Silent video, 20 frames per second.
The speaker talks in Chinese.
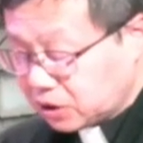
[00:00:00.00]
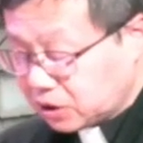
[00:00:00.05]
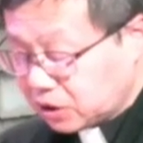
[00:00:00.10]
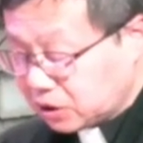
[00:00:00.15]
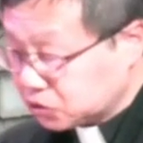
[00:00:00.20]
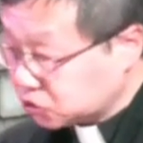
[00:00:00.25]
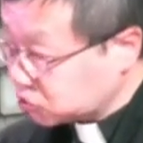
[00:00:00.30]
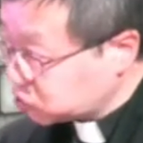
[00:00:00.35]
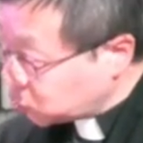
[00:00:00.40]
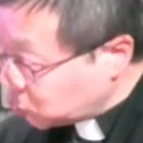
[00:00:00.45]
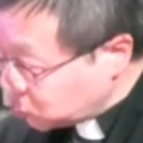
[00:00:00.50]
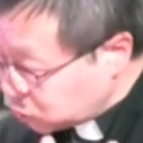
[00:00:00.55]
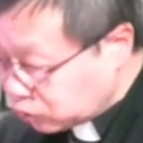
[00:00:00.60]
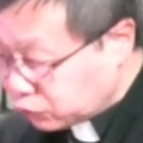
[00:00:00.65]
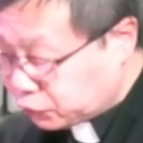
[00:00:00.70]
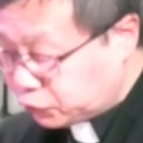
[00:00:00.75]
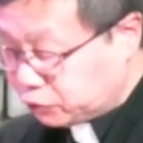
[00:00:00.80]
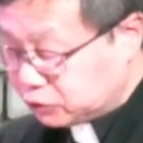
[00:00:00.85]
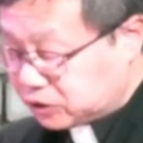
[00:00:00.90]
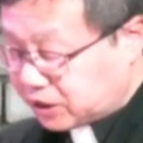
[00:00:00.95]
都有
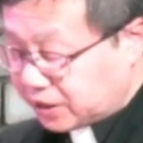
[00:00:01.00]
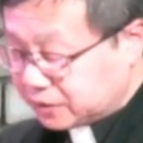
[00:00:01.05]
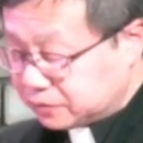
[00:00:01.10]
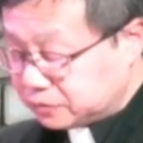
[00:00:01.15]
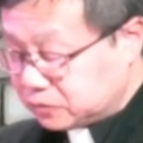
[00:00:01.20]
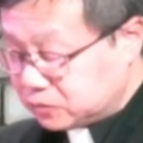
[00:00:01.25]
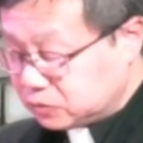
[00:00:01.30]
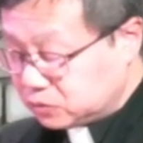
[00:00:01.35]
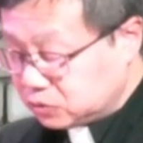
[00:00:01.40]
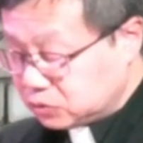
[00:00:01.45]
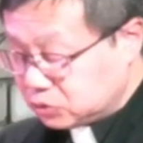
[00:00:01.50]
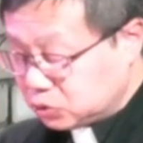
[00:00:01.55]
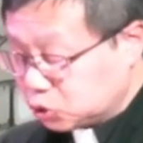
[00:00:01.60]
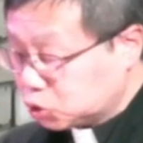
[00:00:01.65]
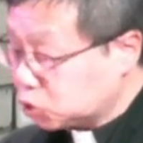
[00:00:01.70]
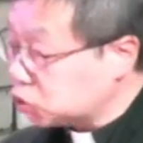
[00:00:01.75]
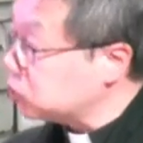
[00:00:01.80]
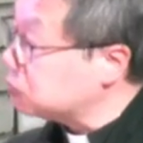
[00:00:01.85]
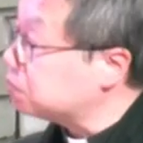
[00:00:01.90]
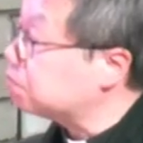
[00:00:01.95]
负担，
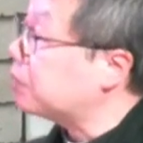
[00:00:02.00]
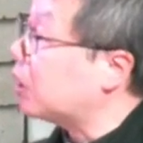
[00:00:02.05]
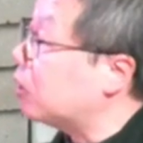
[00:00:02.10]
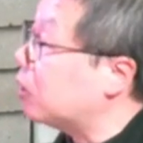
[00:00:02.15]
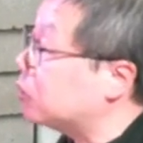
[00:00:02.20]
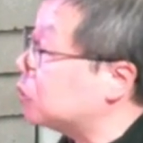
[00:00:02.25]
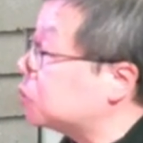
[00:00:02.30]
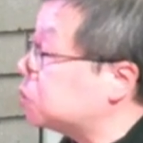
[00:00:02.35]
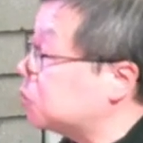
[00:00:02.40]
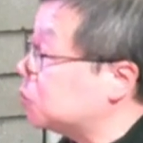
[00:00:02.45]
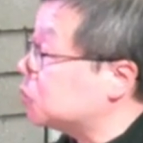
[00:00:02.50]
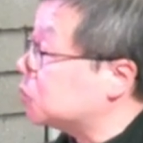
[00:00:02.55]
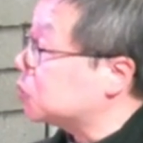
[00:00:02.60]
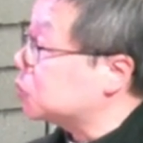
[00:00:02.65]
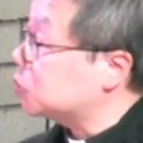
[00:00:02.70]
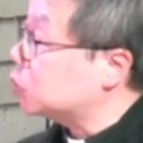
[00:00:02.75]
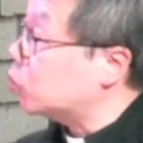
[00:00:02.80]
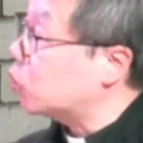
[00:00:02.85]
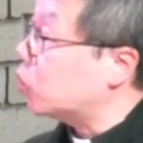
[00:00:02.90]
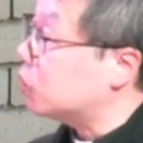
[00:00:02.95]
去保护
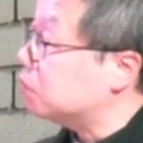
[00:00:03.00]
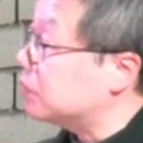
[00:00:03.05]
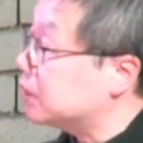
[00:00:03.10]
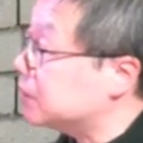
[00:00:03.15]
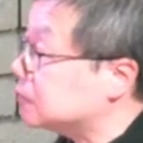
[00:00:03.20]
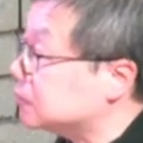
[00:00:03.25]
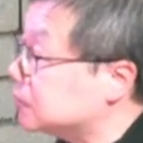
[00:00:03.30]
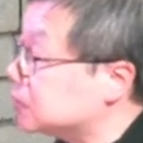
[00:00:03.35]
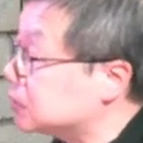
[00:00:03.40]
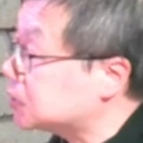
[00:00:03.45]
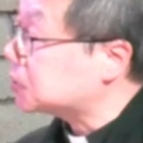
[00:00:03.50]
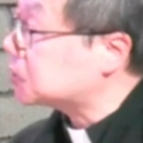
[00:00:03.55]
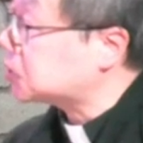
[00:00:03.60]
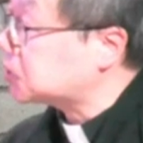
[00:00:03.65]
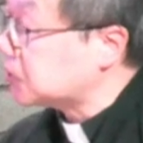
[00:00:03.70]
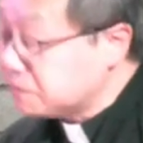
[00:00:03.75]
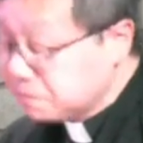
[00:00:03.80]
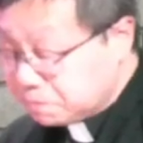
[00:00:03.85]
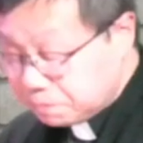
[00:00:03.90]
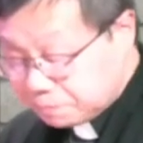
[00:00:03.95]
我们
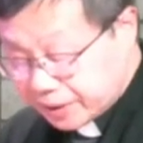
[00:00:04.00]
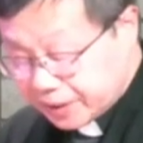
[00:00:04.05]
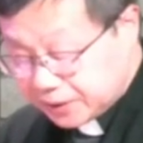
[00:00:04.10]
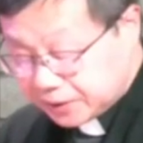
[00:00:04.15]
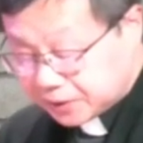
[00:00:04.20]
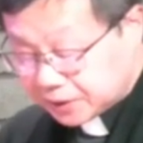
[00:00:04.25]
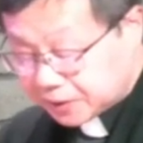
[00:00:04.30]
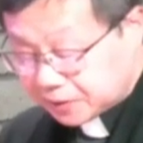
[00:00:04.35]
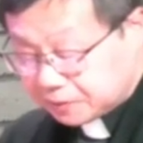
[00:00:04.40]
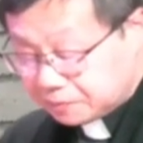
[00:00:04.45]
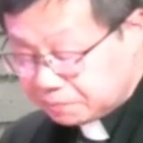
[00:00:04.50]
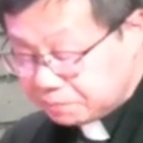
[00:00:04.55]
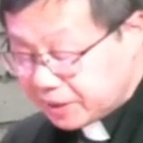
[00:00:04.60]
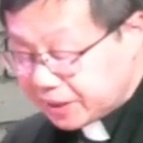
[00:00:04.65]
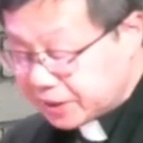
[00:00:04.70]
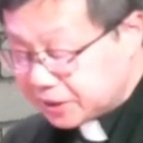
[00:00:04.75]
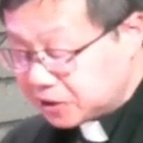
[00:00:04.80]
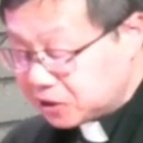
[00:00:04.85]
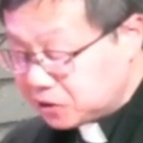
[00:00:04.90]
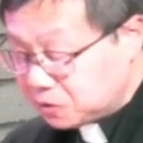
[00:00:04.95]
身边的每
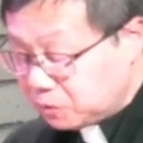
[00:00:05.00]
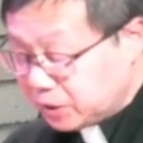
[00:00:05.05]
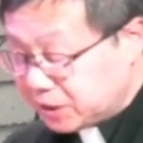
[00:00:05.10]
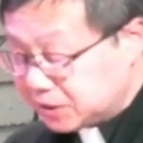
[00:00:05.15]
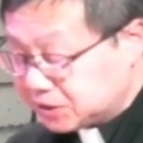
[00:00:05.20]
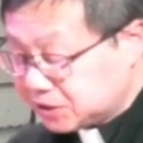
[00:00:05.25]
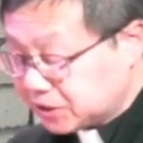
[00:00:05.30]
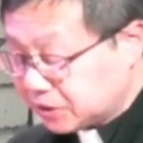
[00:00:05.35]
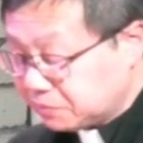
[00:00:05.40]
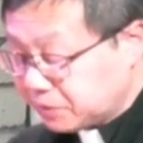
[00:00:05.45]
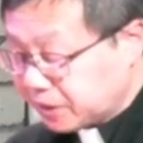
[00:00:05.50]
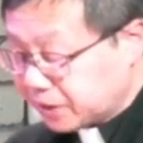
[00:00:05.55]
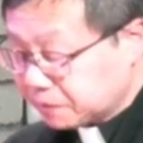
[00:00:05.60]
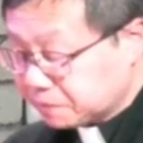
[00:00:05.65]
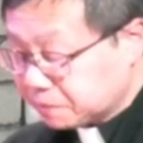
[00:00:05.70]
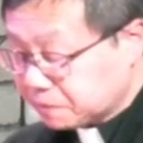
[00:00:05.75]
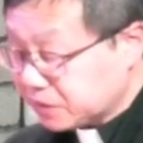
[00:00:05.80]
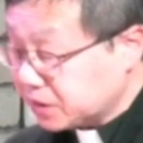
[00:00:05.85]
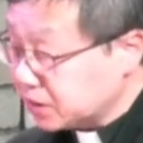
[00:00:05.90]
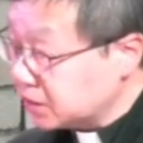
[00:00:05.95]
一位姐妹，
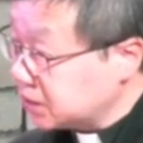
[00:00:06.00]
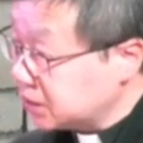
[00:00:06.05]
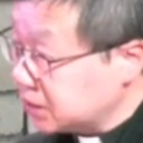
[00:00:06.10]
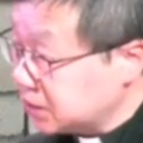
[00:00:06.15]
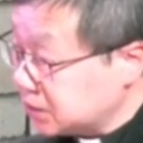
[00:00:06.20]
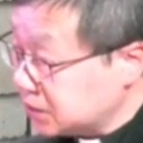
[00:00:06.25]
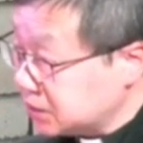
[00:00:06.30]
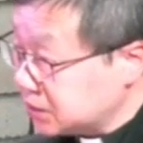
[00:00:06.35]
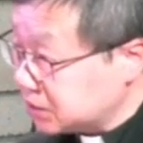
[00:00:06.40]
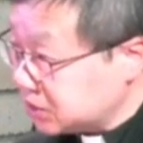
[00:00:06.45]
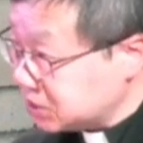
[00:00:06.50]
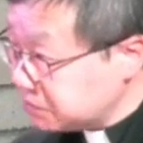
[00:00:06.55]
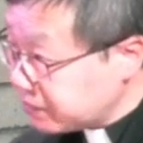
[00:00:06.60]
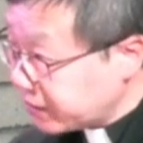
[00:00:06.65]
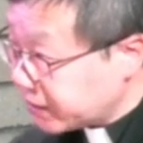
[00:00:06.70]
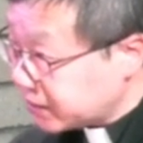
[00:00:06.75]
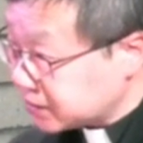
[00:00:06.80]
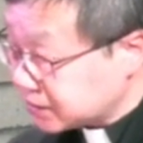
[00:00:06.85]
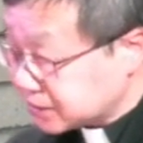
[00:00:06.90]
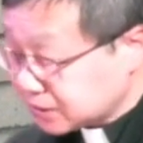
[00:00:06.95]
以
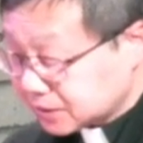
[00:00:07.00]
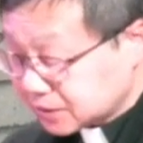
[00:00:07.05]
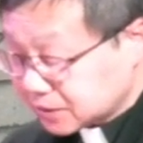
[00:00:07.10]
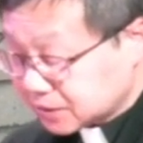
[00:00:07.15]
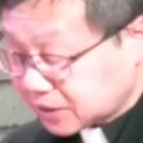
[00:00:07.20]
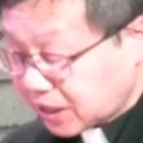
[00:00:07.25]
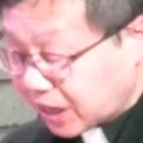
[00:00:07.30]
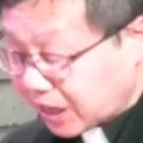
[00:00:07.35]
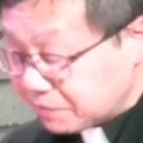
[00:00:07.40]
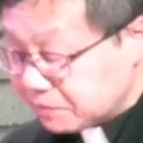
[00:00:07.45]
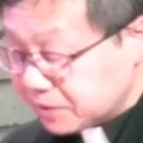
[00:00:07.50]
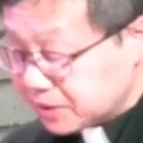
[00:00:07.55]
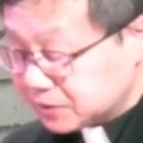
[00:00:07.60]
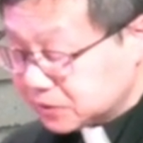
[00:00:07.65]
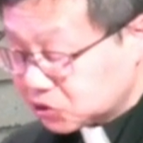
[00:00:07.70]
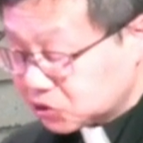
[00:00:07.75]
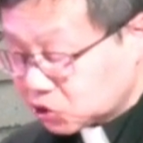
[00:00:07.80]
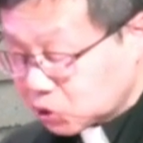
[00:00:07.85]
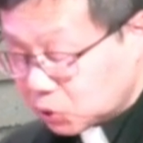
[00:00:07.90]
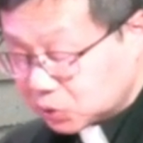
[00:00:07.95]
免她们
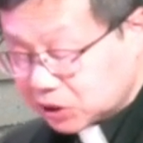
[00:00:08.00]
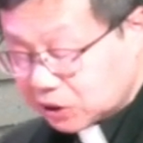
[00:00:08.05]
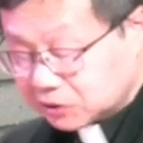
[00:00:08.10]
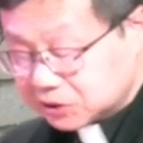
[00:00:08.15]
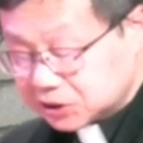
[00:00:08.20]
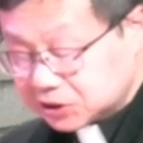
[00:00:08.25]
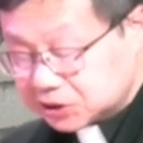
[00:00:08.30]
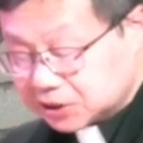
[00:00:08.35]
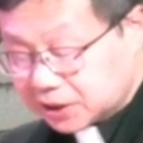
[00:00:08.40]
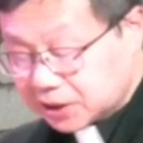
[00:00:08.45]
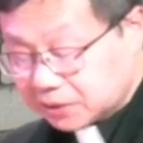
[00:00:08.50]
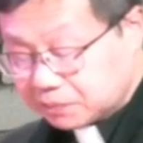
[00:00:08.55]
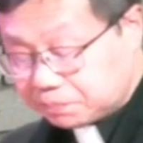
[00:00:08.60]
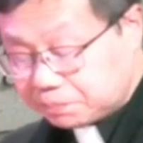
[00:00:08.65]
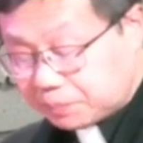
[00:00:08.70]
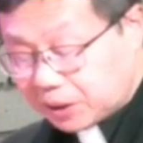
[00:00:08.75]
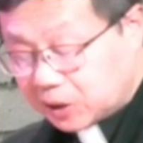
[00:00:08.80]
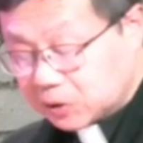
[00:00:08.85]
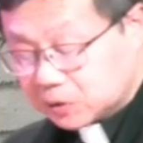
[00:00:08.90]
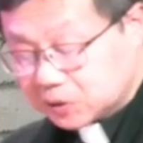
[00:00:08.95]
受到一些
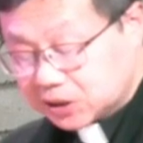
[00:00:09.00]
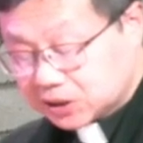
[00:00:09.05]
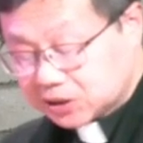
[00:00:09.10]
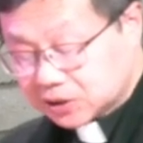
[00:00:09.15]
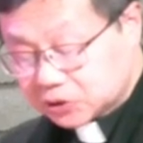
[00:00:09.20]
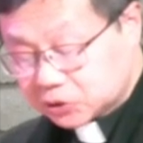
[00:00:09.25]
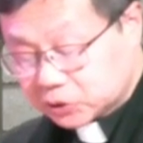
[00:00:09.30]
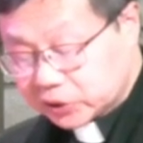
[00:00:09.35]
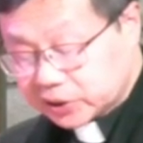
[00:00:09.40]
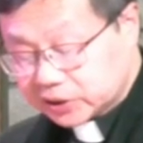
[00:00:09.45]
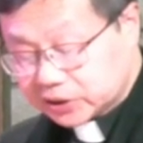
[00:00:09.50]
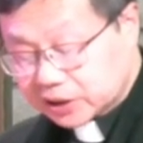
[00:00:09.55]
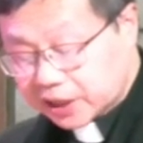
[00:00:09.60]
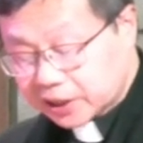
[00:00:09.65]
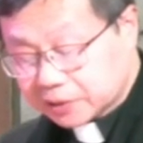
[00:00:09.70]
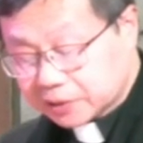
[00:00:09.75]
暴力的对待。